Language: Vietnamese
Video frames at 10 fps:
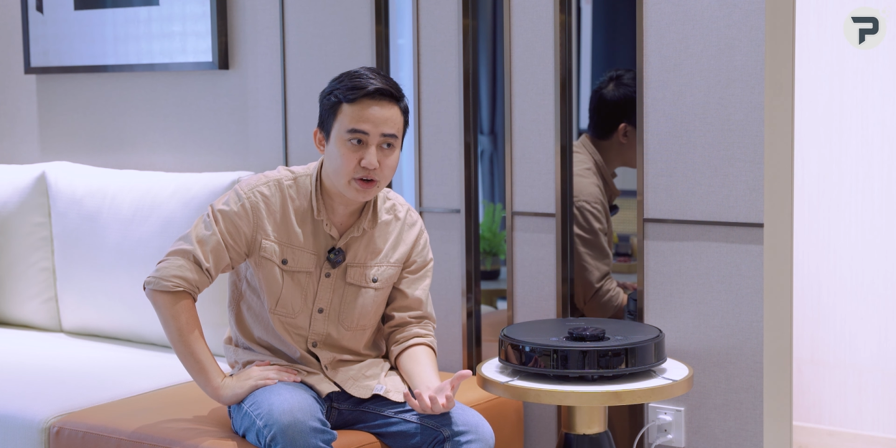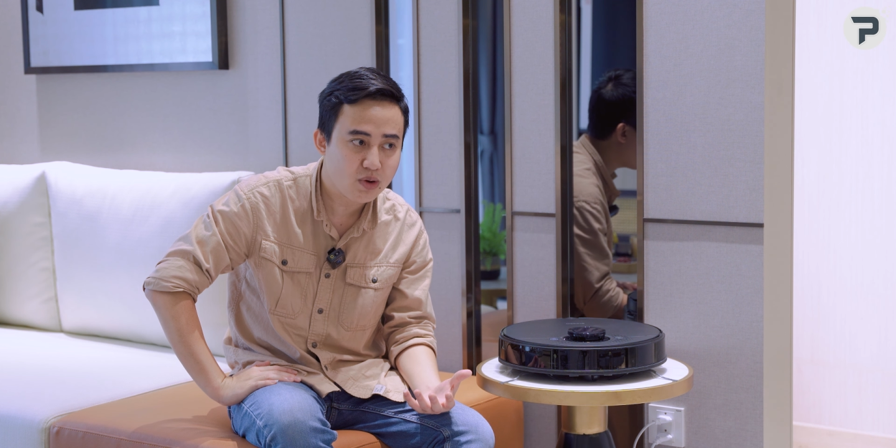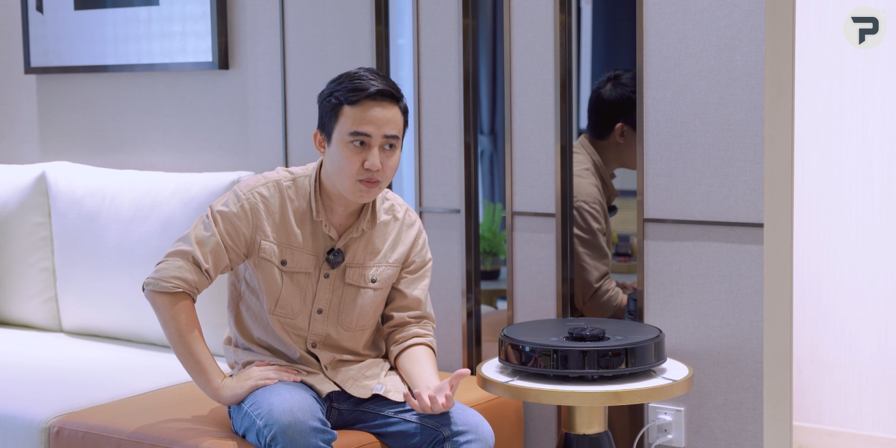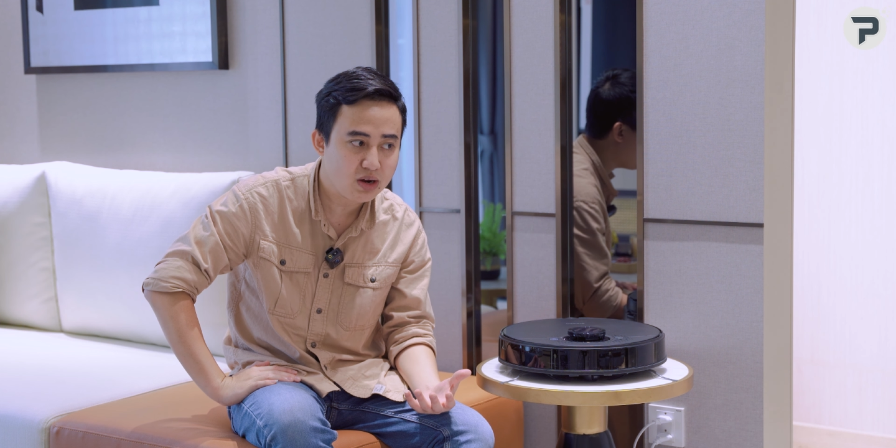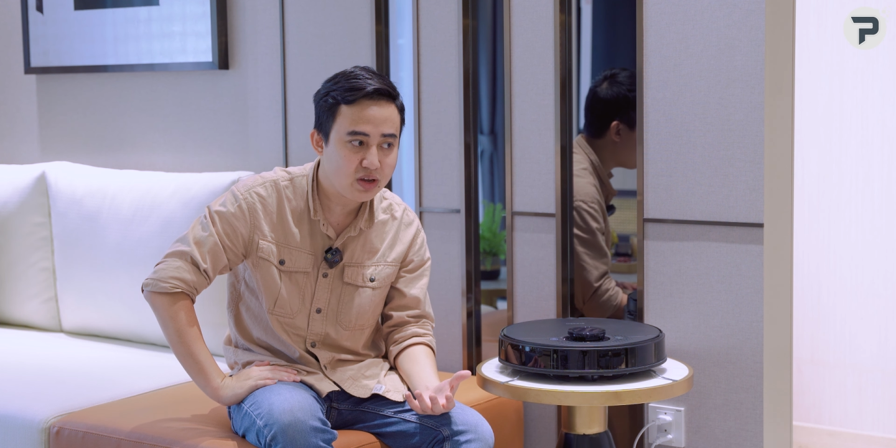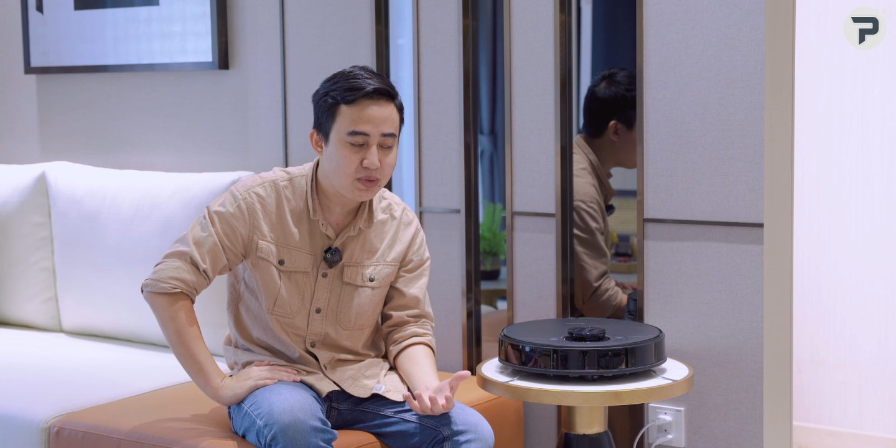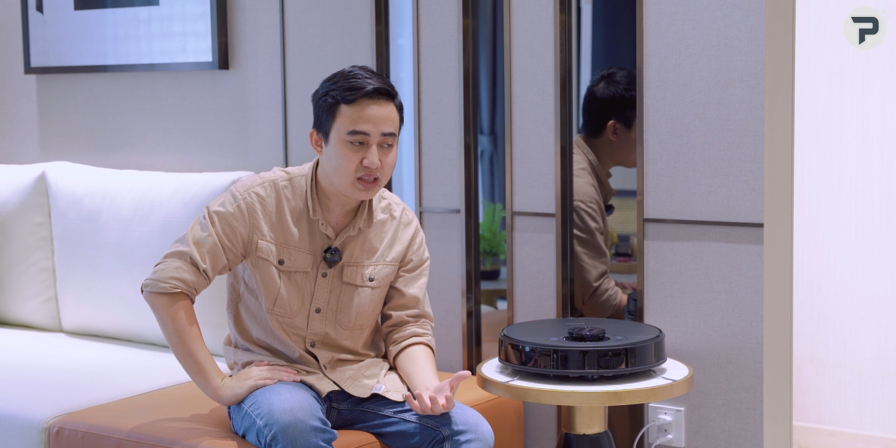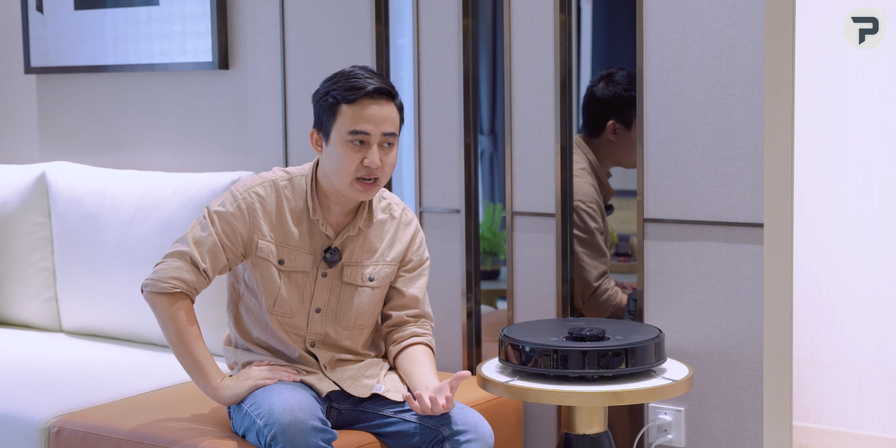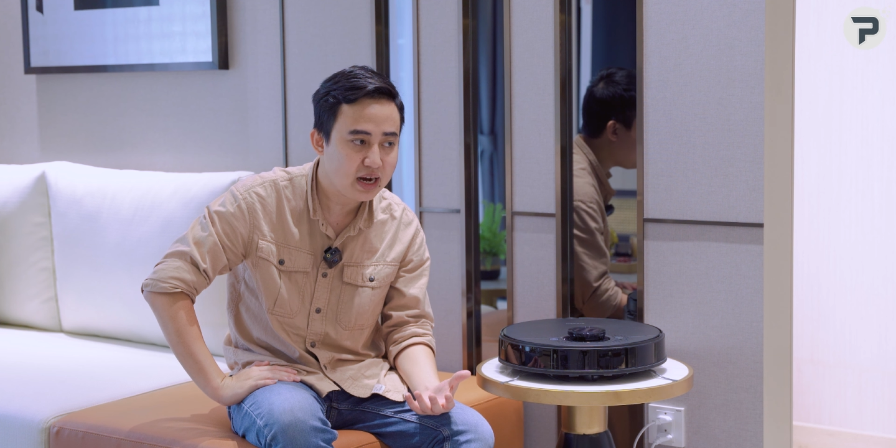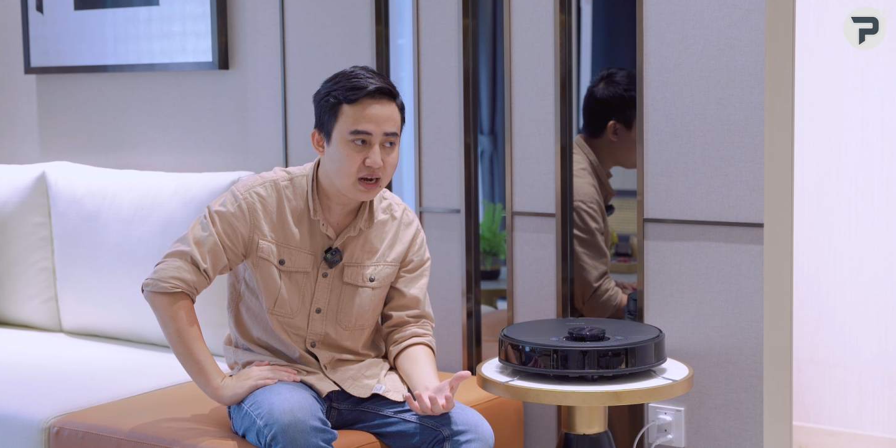vị đúng không bởi vì
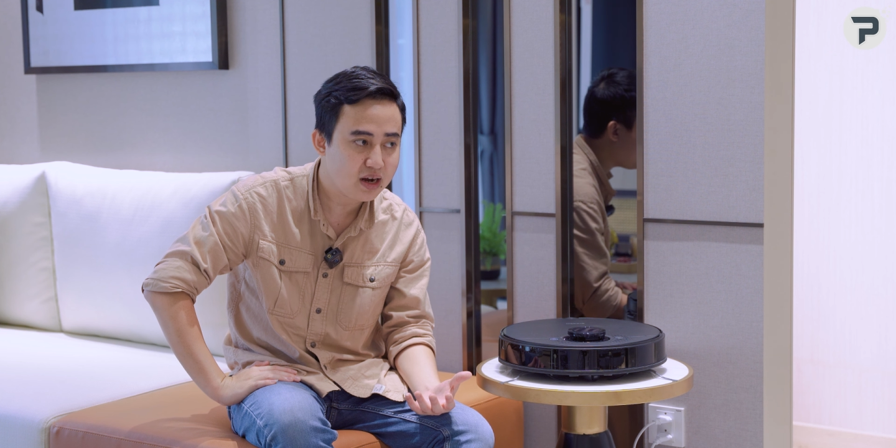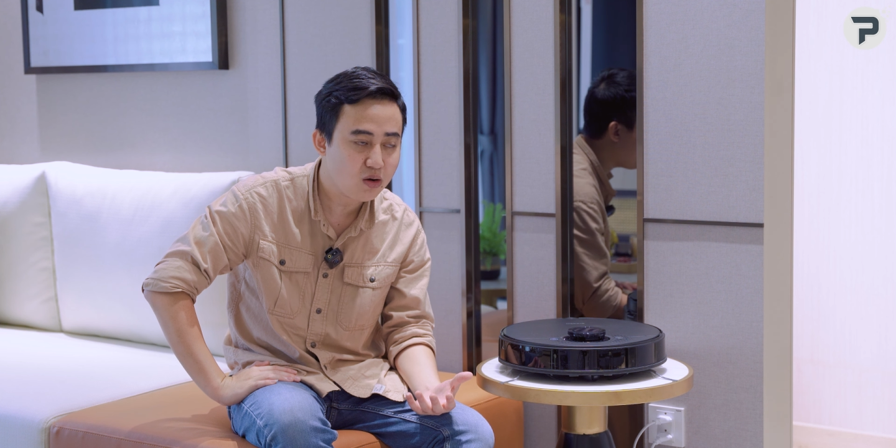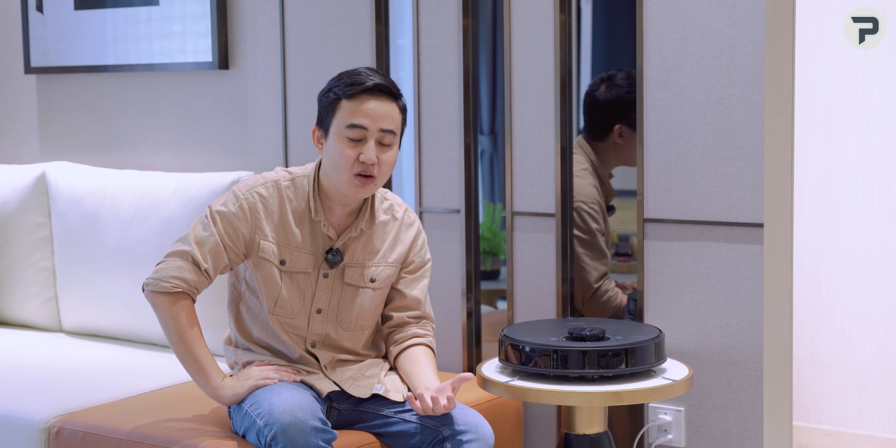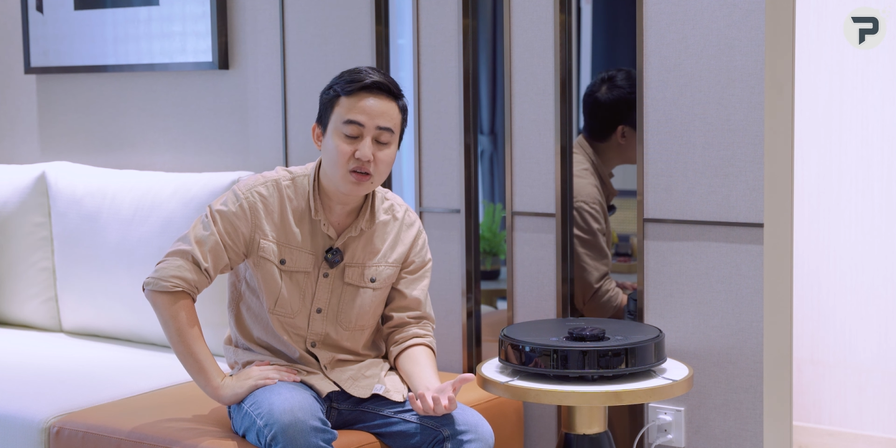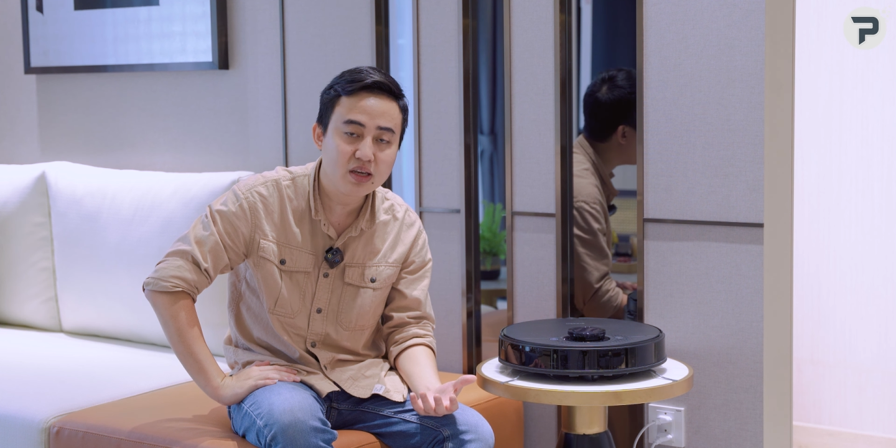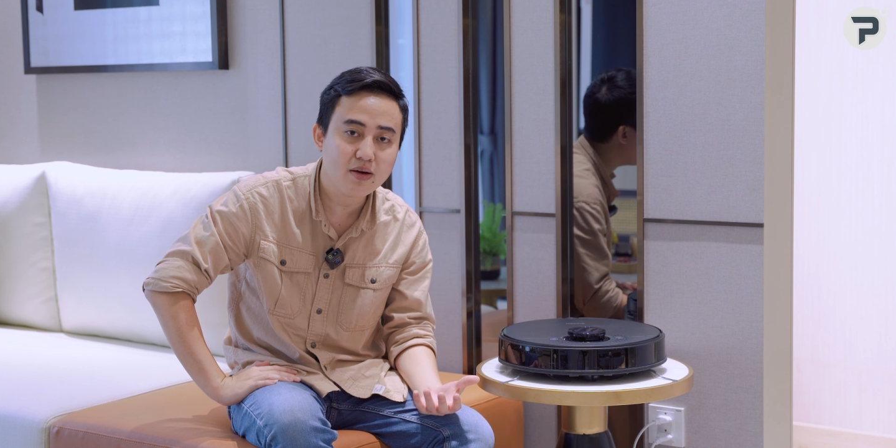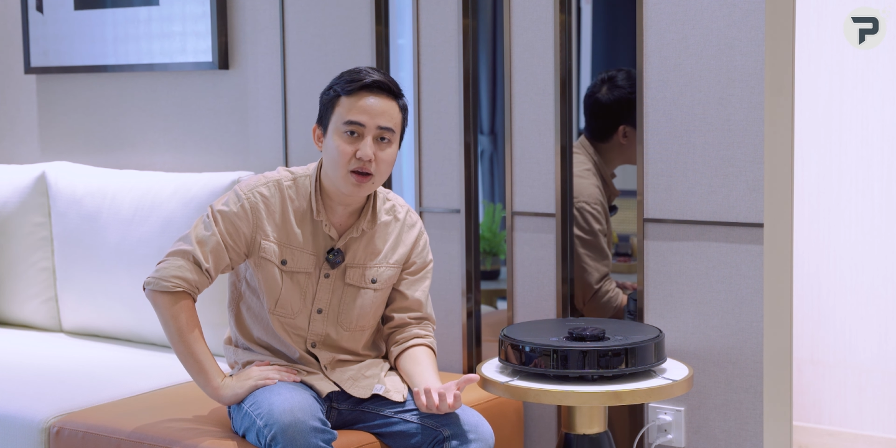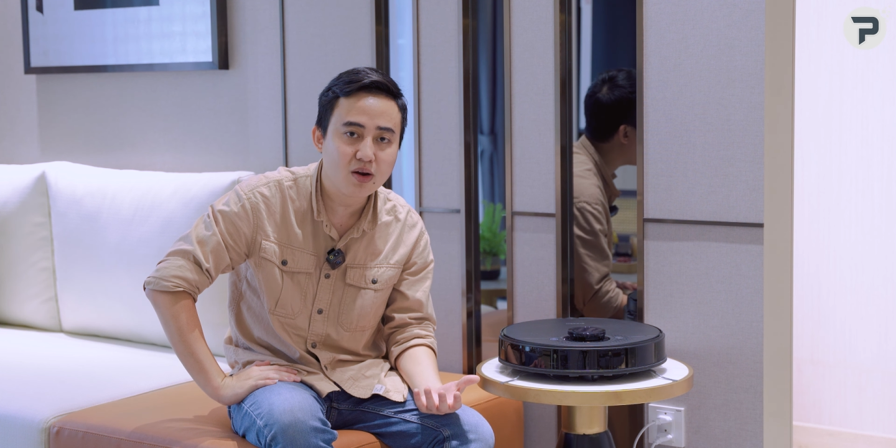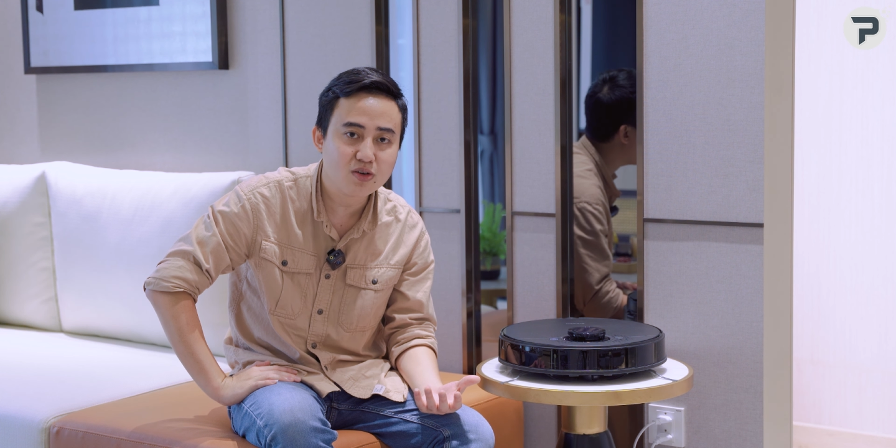mình thấy rằng là đâu có nhiều cái